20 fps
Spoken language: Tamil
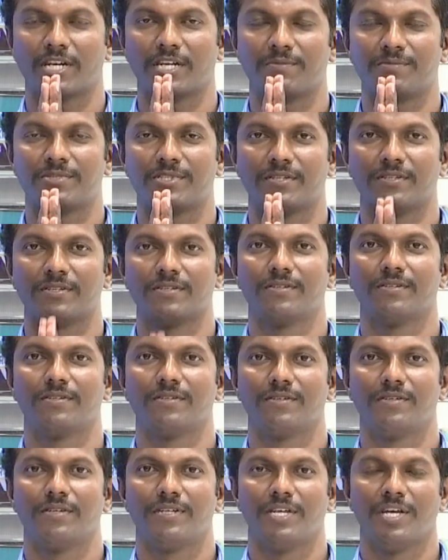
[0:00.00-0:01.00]
வணக்கம் சார்
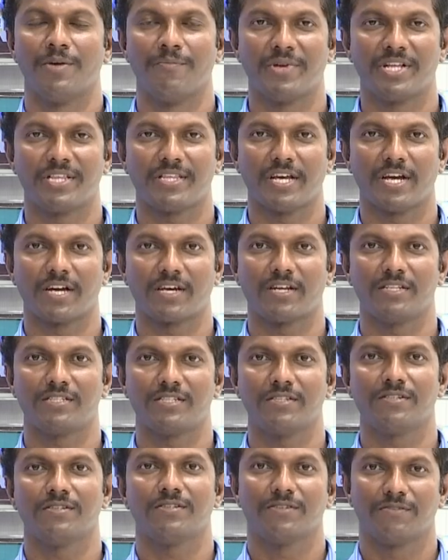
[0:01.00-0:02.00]
என் பேர்
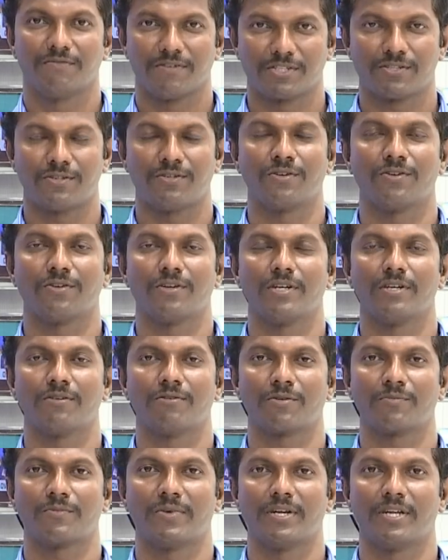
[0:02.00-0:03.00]
தியாகராஜன் பசனுக்குள்ளே
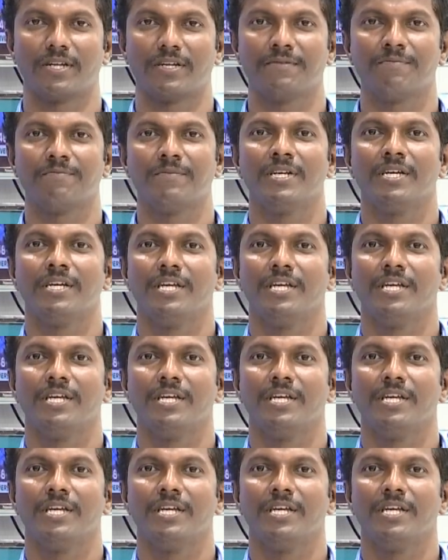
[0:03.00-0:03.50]
ஒர்க் பண்ணுறேன்